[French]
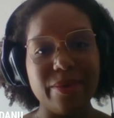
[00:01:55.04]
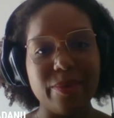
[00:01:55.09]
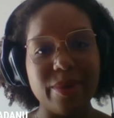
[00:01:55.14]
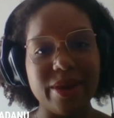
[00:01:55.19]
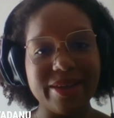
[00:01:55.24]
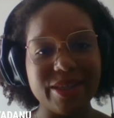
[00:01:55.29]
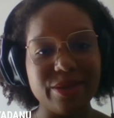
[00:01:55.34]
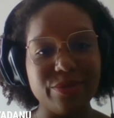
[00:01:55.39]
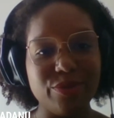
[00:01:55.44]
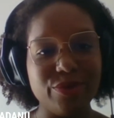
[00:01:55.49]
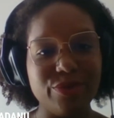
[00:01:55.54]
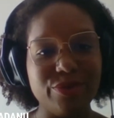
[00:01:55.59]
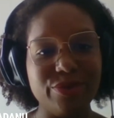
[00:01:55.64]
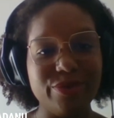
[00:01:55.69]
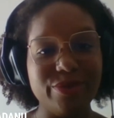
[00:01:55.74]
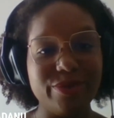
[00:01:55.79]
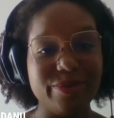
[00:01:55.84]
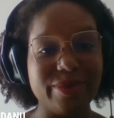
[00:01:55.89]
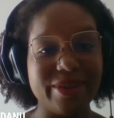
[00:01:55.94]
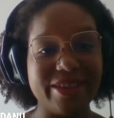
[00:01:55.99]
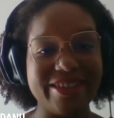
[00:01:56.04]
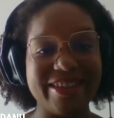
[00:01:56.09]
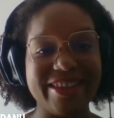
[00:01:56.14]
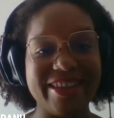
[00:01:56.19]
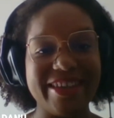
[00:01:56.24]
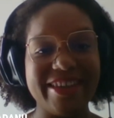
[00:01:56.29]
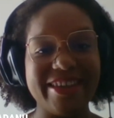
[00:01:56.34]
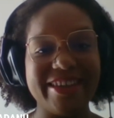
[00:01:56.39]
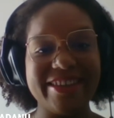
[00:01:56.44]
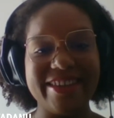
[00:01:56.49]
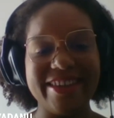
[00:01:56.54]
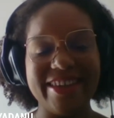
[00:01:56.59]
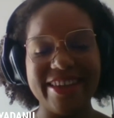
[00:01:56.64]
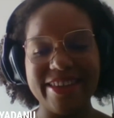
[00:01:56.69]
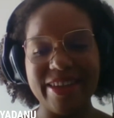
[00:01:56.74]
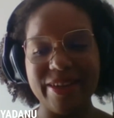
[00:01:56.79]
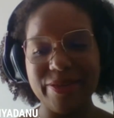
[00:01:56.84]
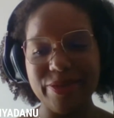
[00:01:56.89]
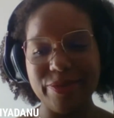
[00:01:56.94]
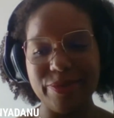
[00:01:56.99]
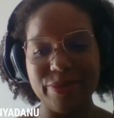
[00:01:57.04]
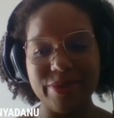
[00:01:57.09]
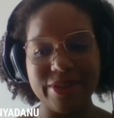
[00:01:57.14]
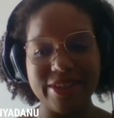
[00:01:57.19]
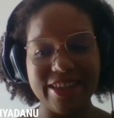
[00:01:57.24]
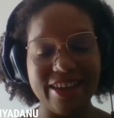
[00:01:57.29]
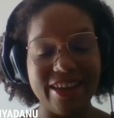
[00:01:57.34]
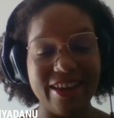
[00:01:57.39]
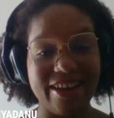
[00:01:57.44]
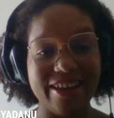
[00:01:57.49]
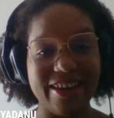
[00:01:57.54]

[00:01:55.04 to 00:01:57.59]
Merci beaucoup. C'est exactement ça,